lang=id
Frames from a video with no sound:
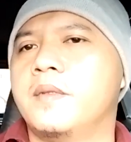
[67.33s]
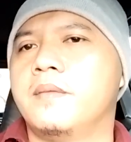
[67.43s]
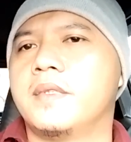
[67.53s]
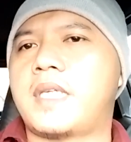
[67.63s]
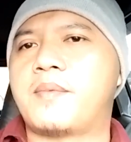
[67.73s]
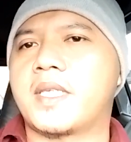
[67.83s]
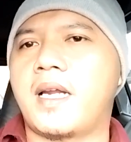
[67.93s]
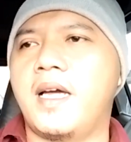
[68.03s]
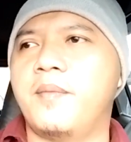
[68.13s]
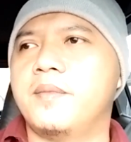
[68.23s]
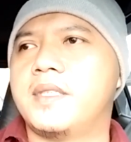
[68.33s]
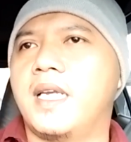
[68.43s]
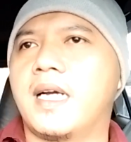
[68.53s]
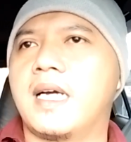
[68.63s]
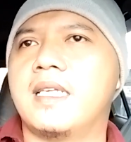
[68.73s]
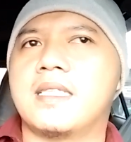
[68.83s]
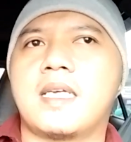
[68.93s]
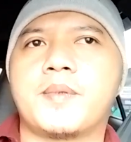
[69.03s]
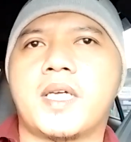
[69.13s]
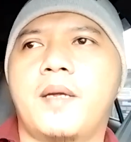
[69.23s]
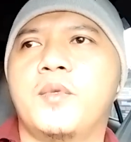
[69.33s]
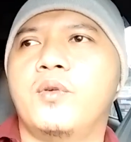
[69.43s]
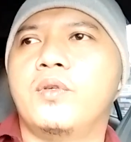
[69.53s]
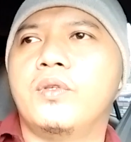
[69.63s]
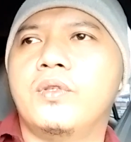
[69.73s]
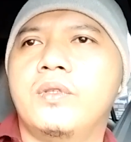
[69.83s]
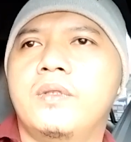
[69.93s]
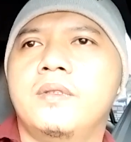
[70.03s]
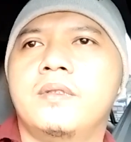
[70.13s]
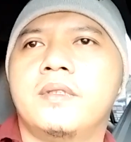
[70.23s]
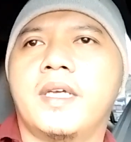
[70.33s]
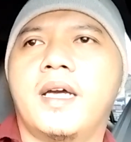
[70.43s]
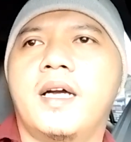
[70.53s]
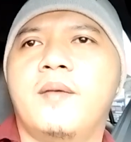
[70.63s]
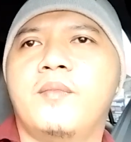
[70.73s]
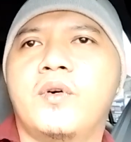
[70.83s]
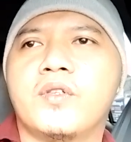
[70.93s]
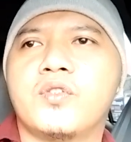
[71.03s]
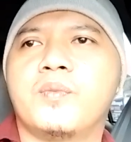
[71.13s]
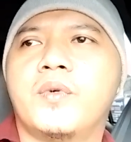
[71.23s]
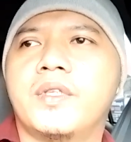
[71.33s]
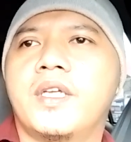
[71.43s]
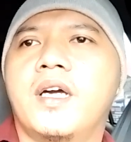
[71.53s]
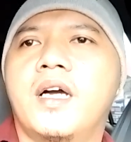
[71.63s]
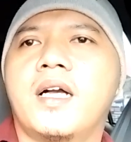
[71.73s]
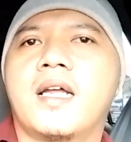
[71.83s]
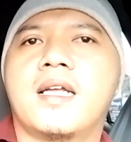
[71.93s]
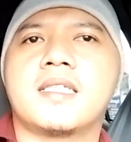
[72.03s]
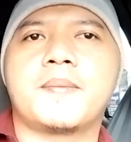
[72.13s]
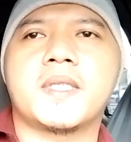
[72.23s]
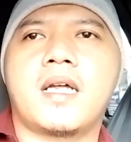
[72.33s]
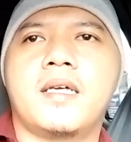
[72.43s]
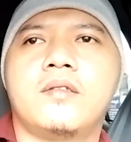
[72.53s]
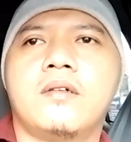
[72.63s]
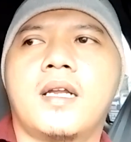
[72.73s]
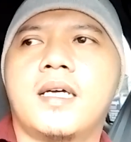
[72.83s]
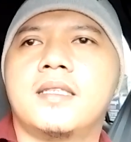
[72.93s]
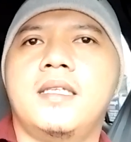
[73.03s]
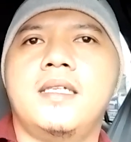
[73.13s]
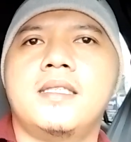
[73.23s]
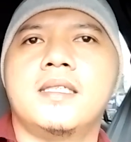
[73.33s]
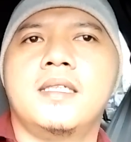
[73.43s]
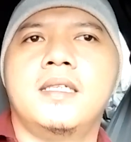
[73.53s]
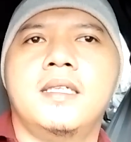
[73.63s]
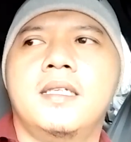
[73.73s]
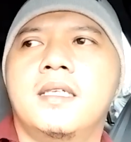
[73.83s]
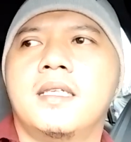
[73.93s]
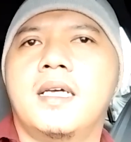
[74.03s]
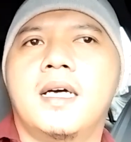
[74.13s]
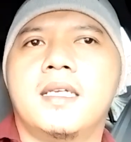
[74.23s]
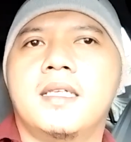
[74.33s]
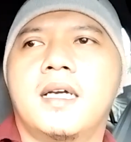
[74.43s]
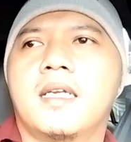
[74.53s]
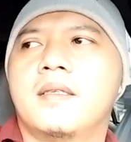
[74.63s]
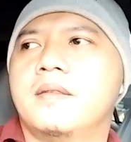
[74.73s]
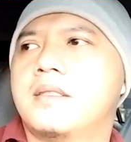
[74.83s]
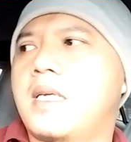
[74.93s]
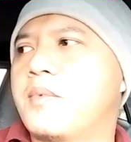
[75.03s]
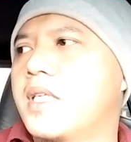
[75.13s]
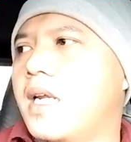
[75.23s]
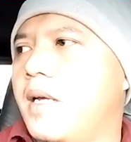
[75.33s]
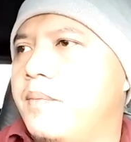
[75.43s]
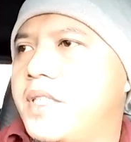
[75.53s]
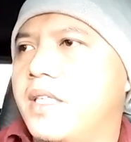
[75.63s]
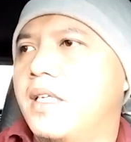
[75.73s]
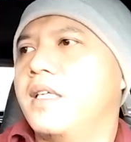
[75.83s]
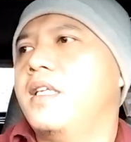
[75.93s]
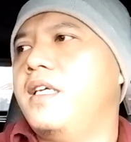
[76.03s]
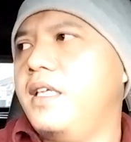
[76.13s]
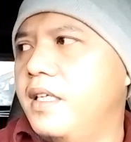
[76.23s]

subscribe silahkan di subscribe dulu ya mohon supportnya karena subscribe itu gratis dan dengan subscribe channel ini